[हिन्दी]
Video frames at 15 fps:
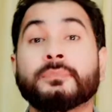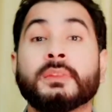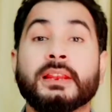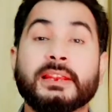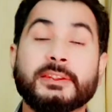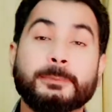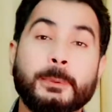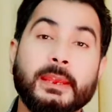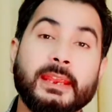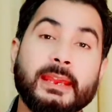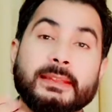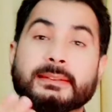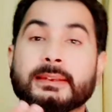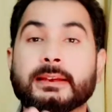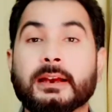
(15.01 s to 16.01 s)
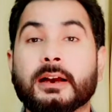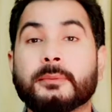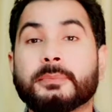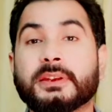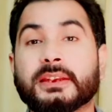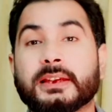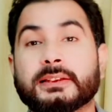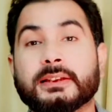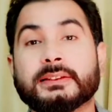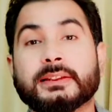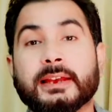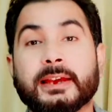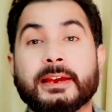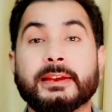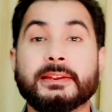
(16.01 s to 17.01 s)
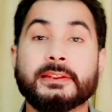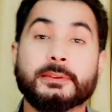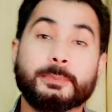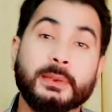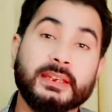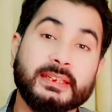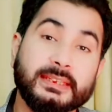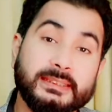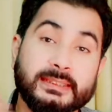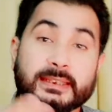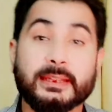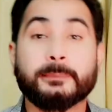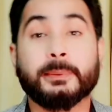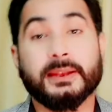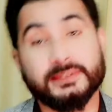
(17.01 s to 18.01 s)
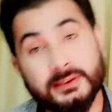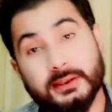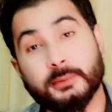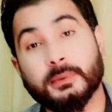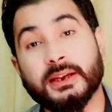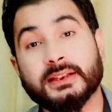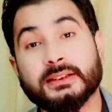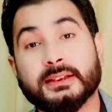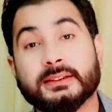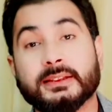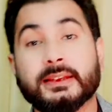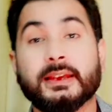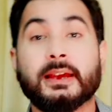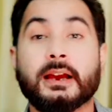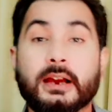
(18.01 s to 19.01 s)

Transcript: इस पर कैसे काम किया जाता है इस पर कितने पैसे कमाए जाते हैं